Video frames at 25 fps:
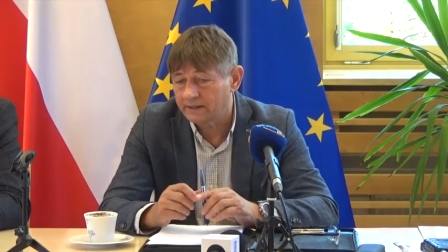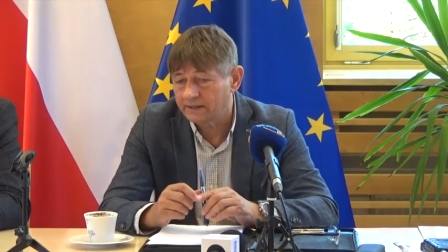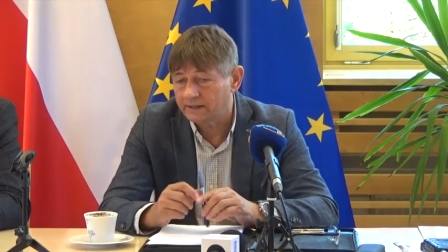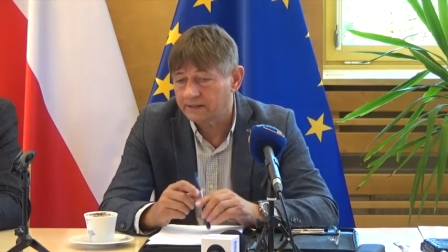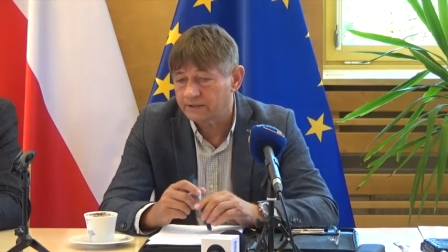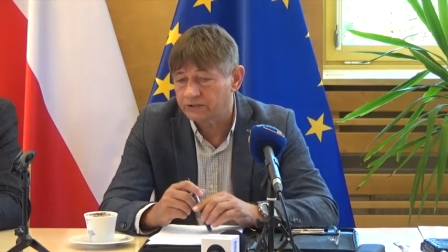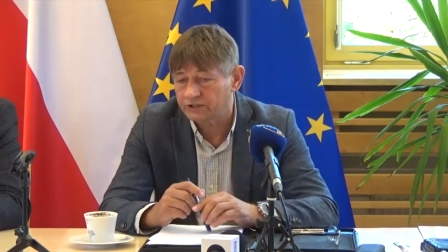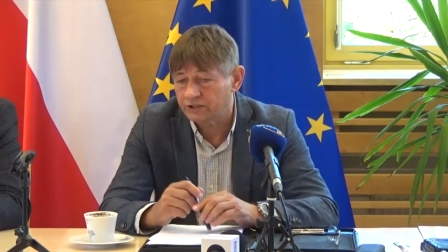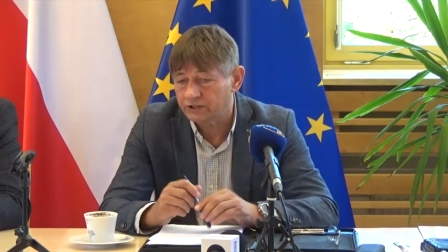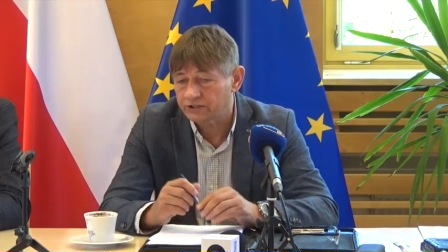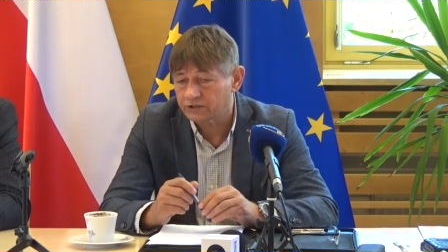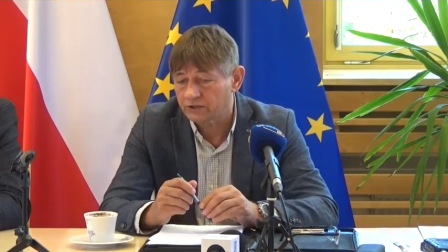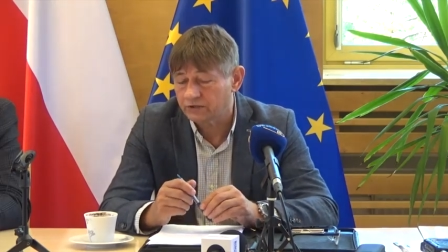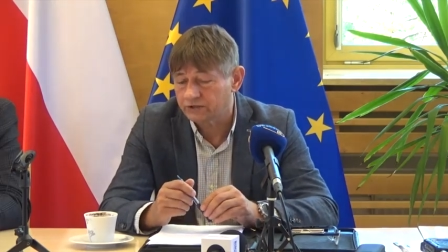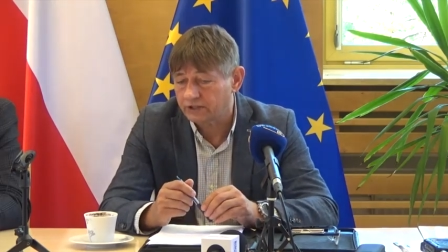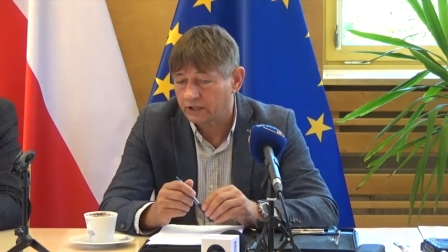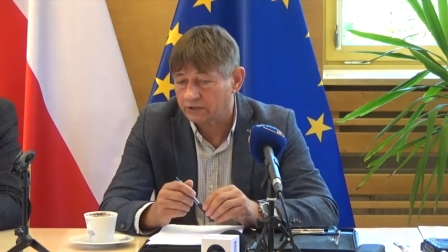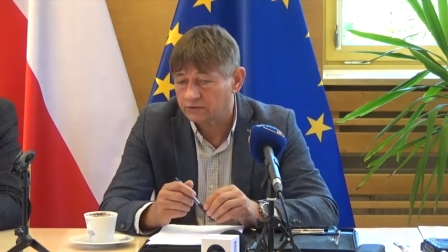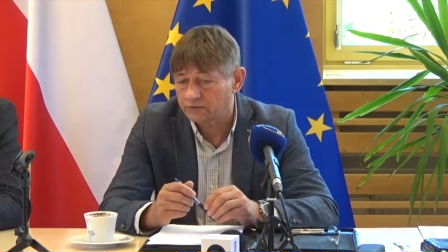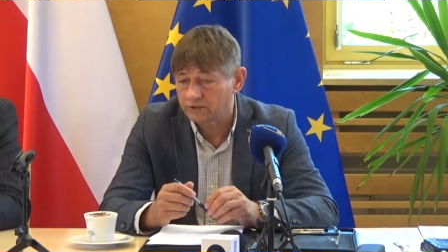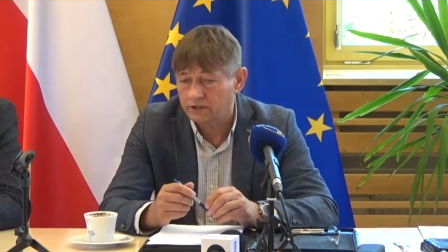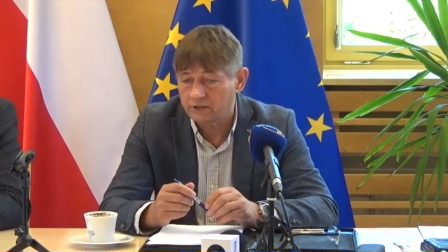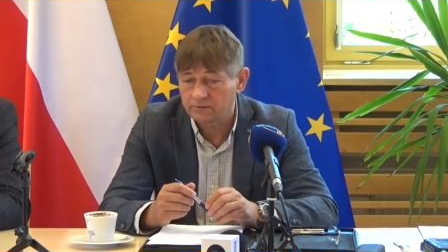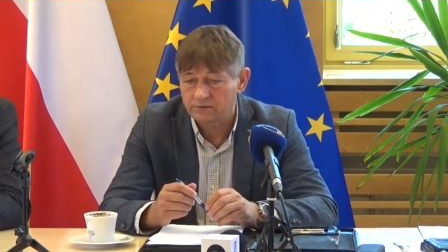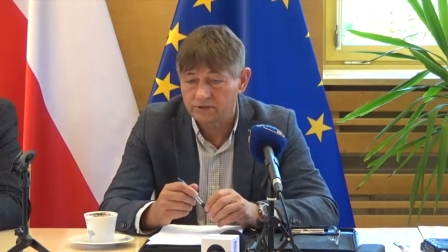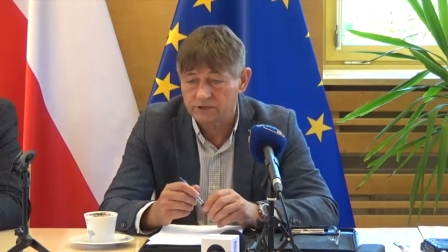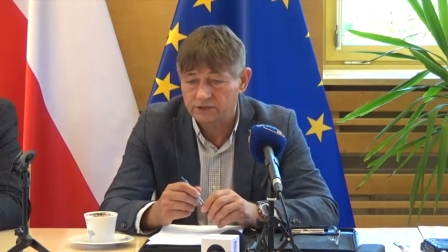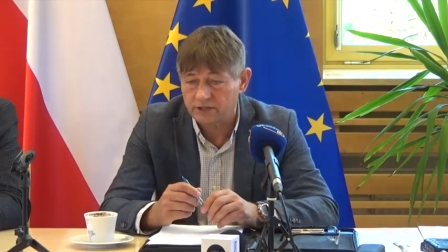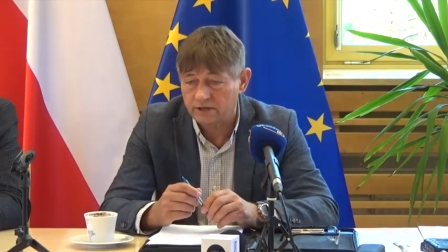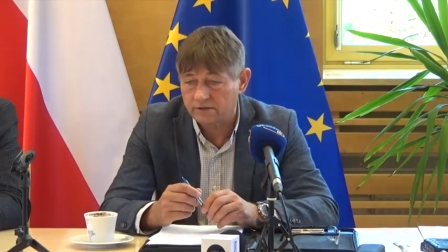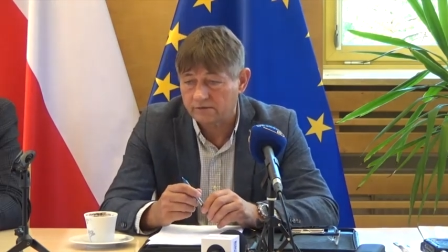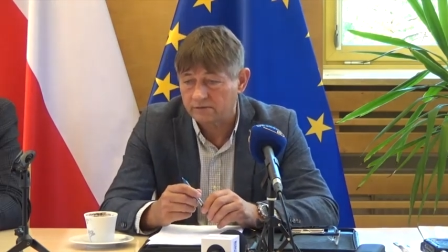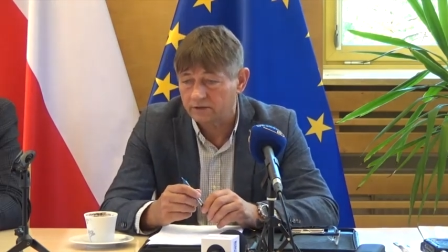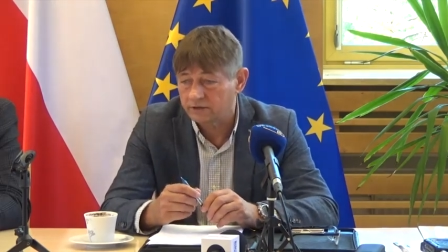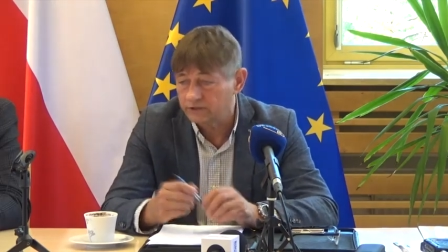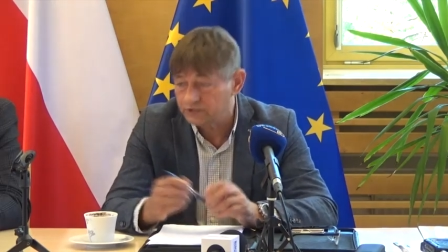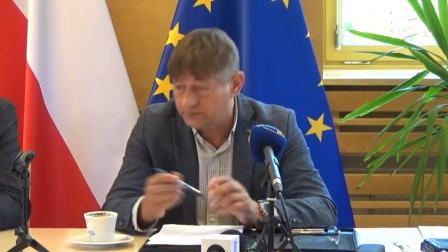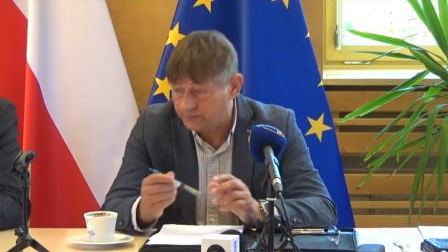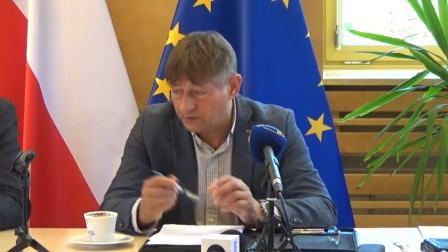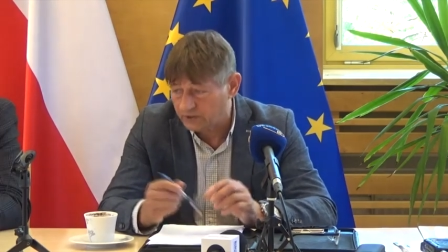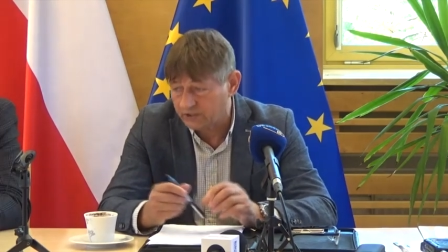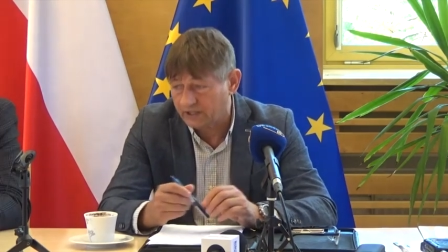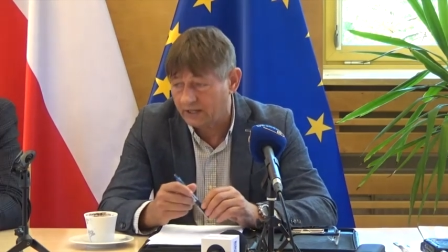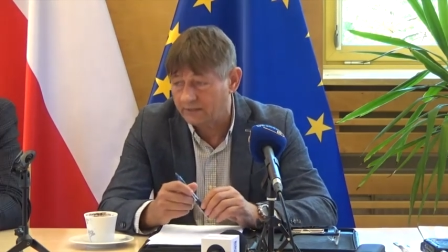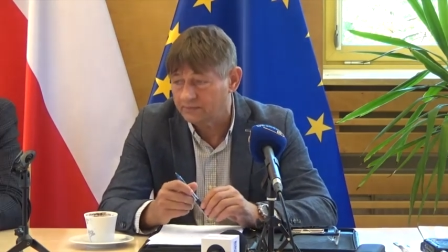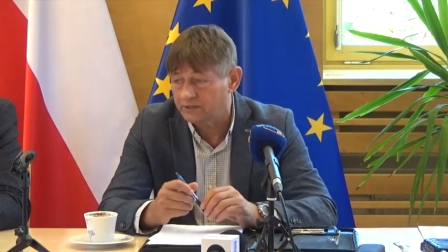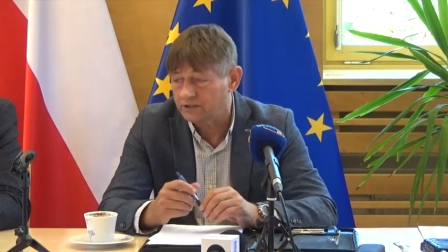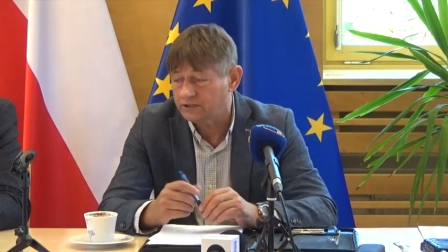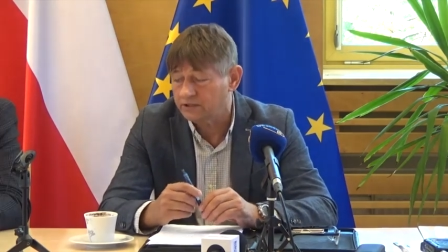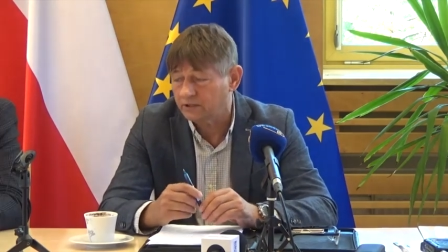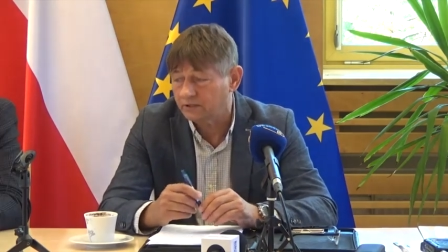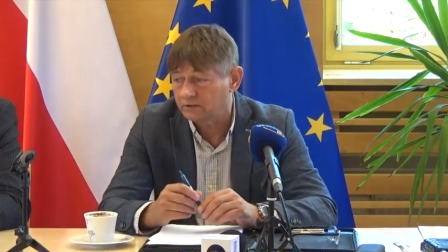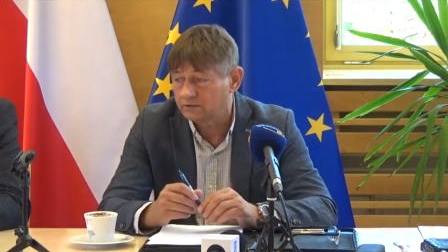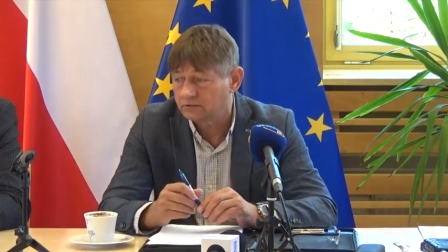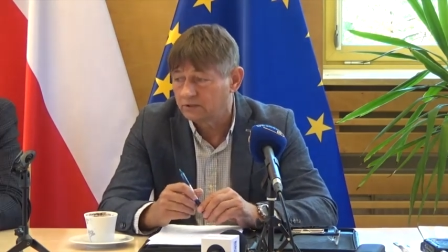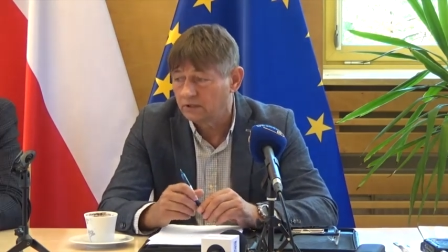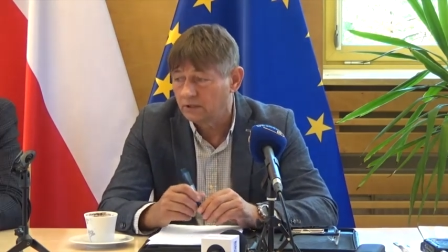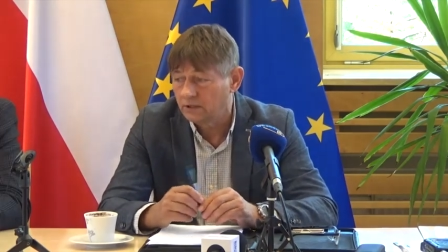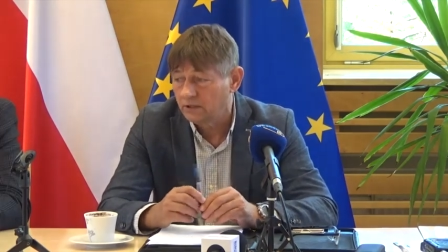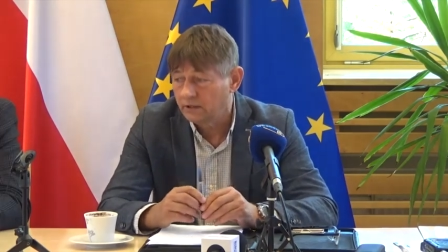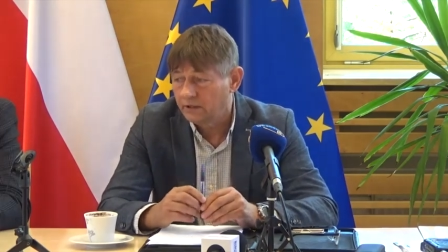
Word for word: e, że skontaktujemy się i spotkamy się